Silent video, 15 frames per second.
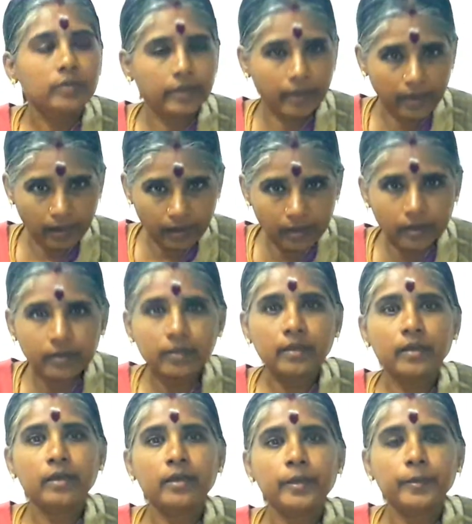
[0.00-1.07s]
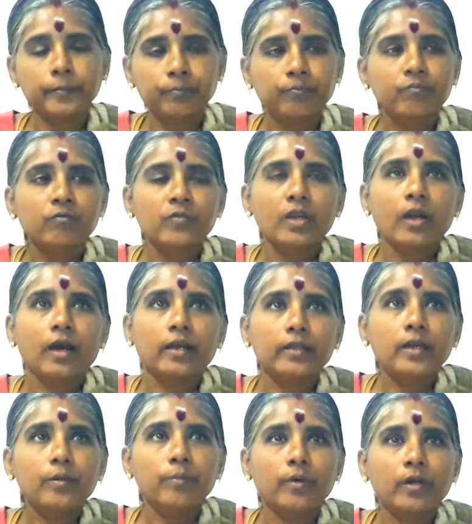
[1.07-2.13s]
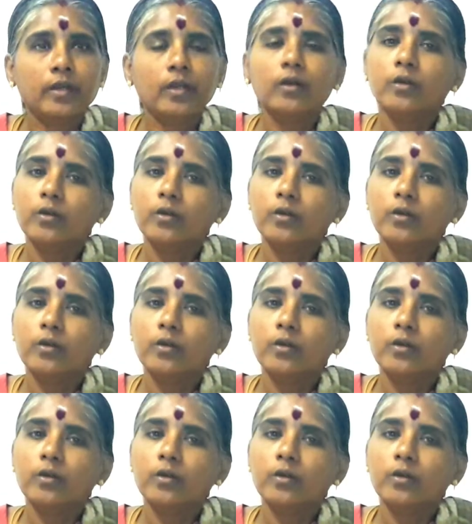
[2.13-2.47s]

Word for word: தேங்கன் தேய் அதே மாதிரி